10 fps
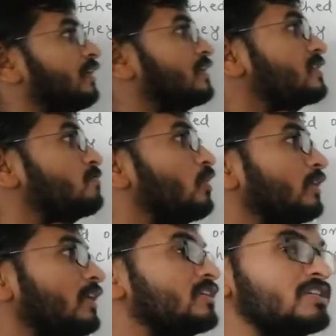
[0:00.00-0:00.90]

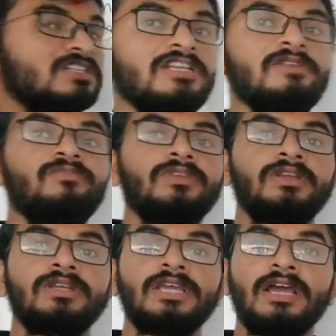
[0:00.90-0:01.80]
सिमिलटेनियसली
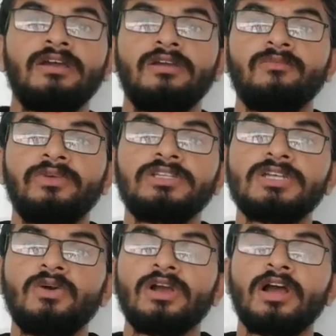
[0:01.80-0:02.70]
क्या फिर से
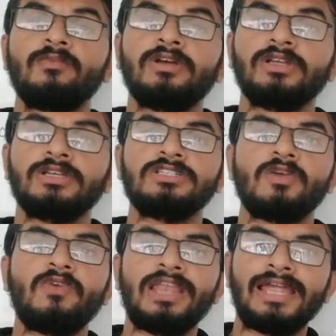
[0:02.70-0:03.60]
वो कब
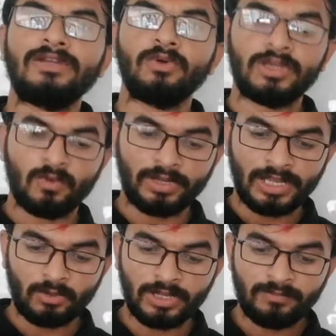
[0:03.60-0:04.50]
सभी लाइट होगी वो
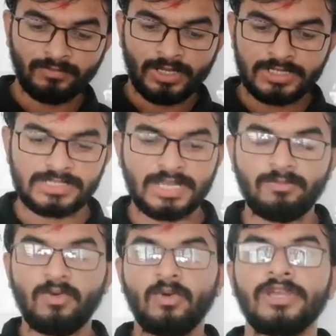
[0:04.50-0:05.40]
क्या होगी सेम
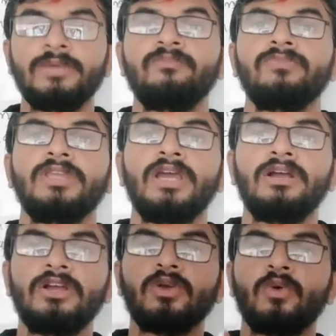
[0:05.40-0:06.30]
होगी क्या
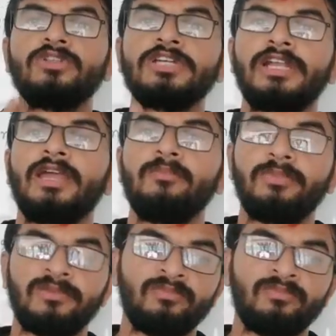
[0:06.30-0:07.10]
कौन से टाइम पे